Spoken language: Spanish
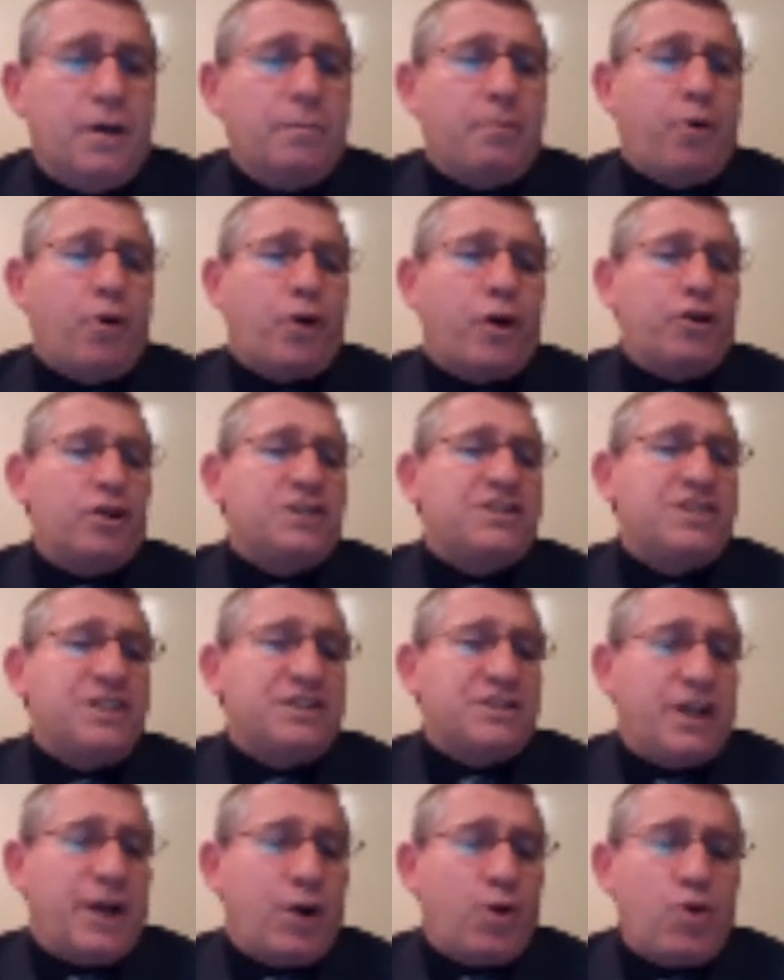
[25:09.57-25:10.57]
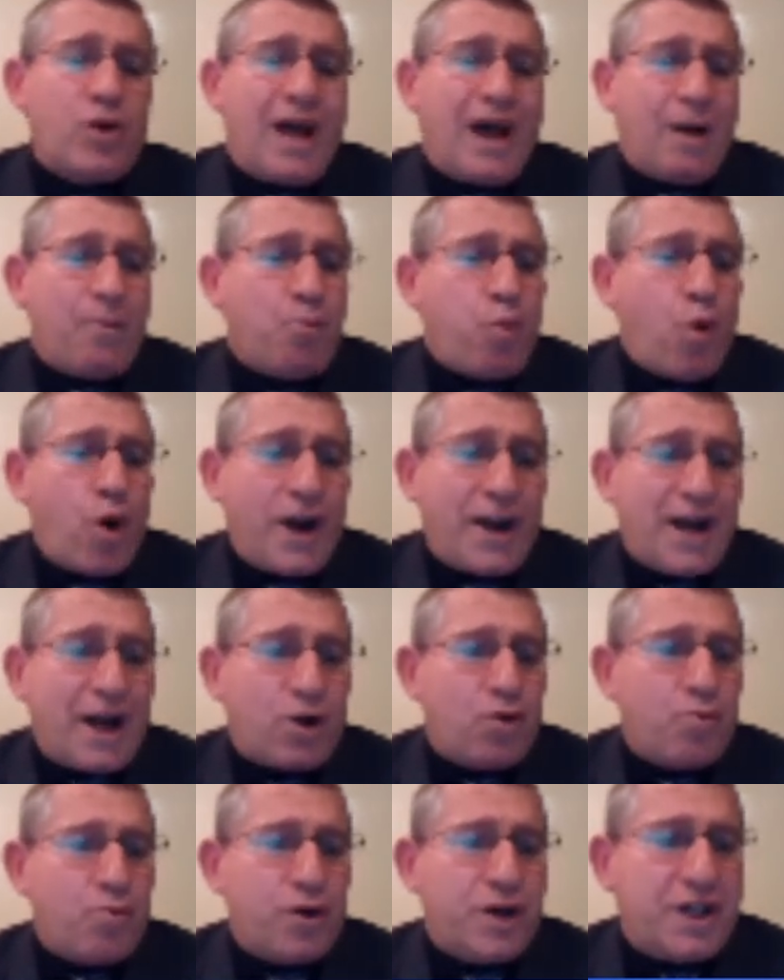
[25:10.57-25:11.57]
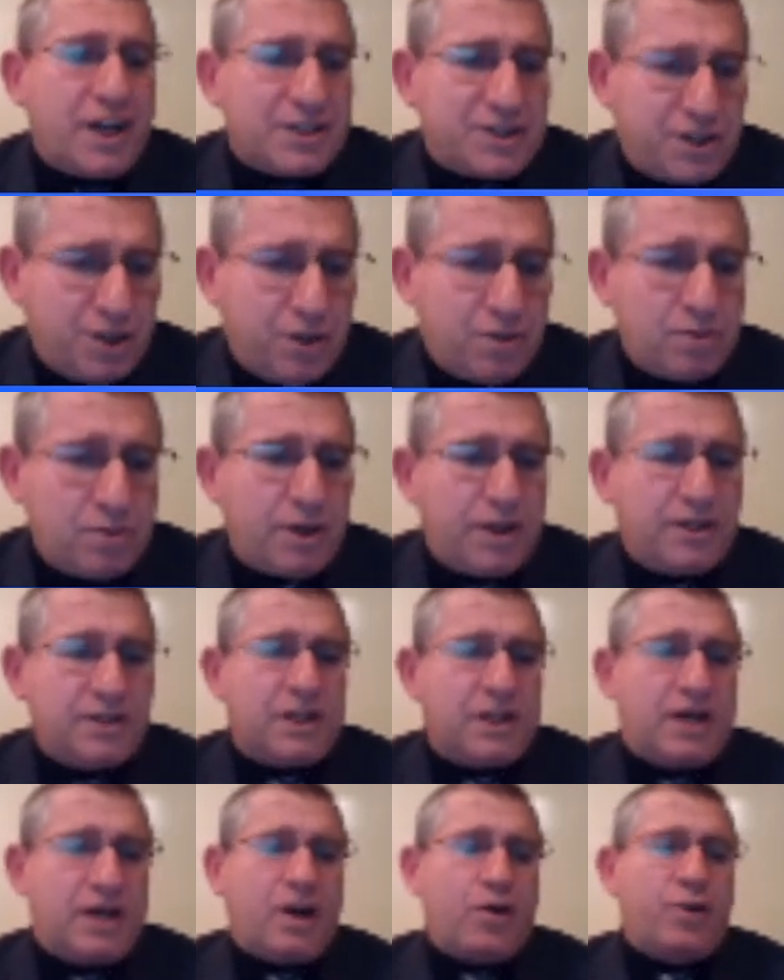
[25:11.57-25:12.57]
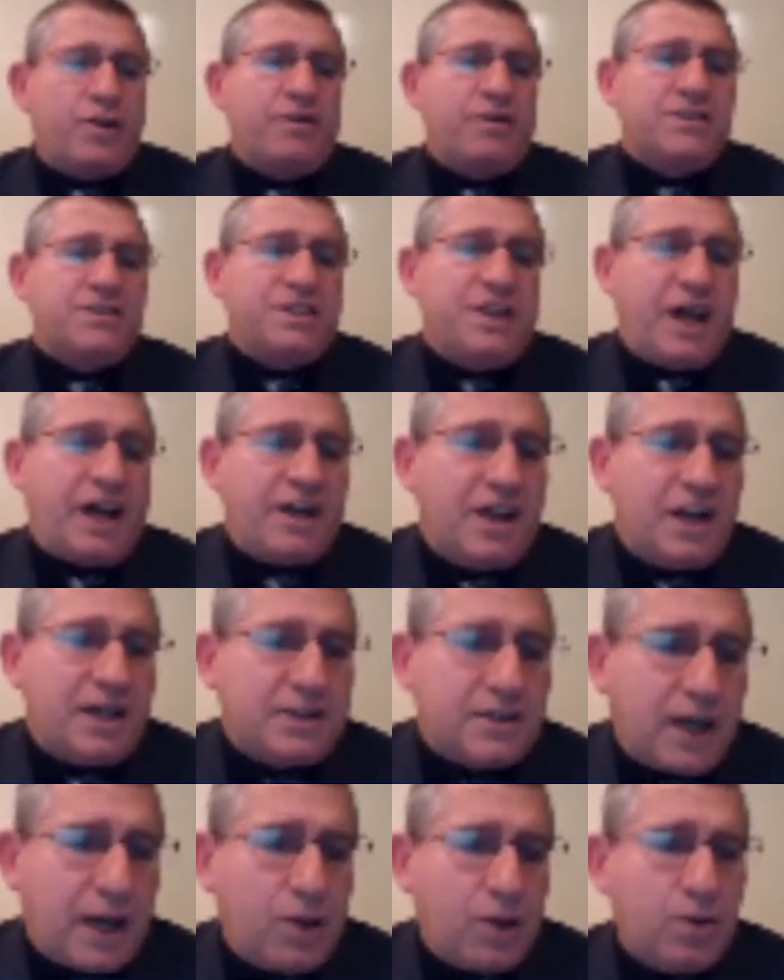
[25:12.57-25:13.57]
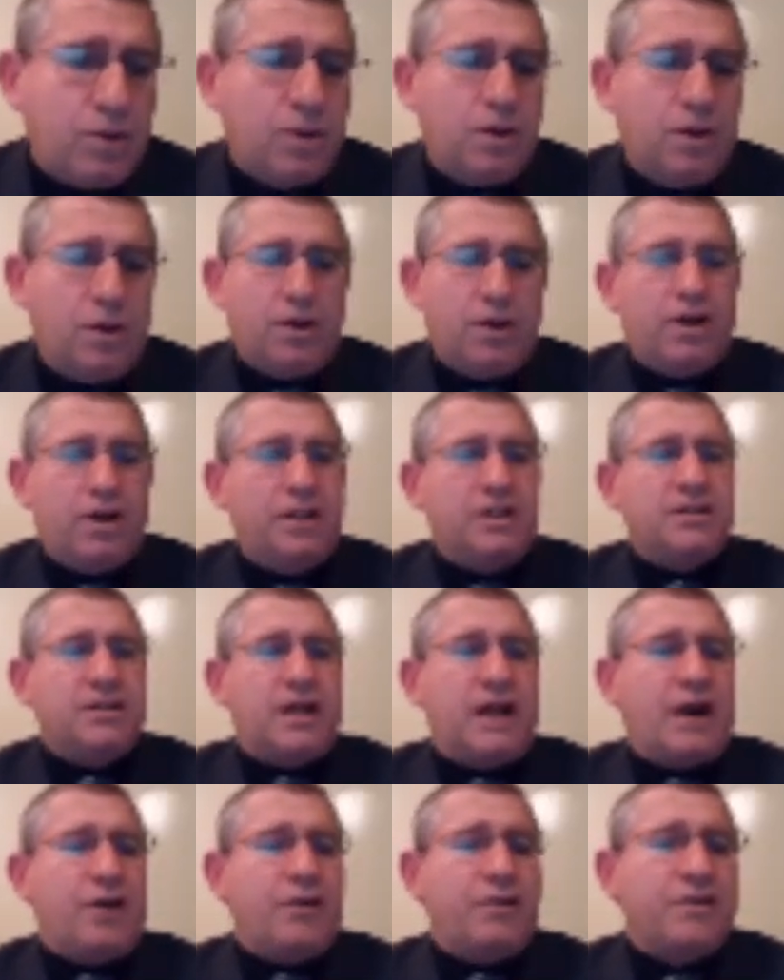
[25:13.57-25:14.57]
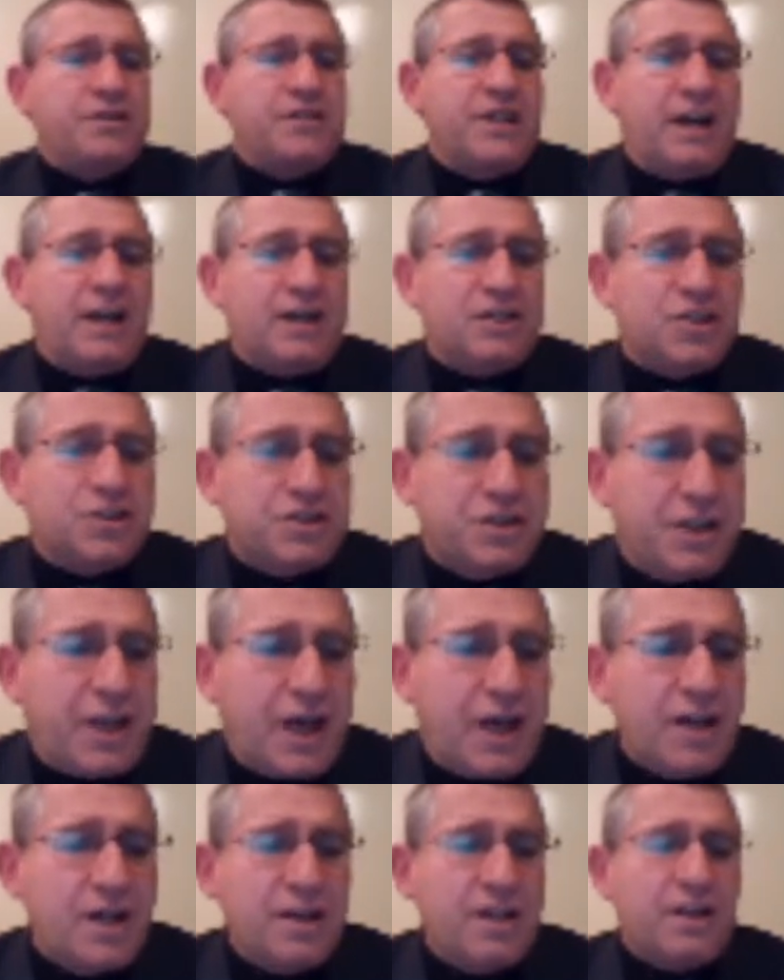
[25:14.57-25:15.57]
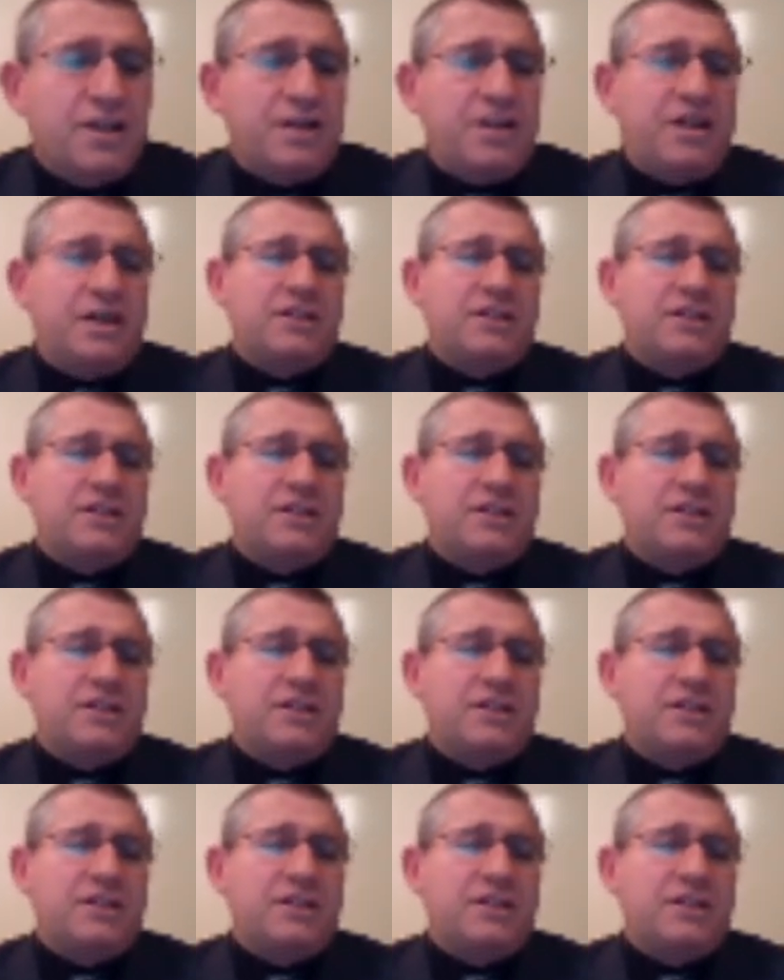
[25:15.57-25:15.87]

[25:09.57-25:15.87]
Porque no existe una buena comunicación entre la universidad y el Estado, entre la universidad y la sociedad y